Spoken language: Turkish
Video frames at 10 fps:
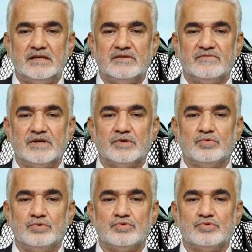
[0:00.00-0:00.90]
ve
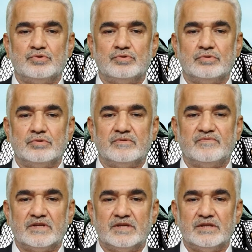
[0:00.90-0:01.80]
Kudüs'ün
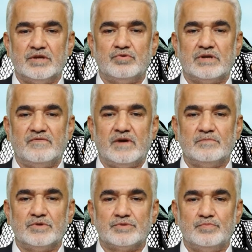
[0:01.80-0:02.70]
fethinde görev
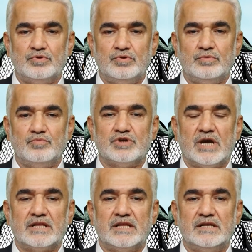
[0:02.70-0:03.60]
almış bütün
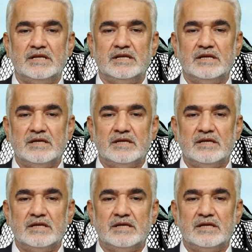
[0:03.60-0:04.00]
mücahitleri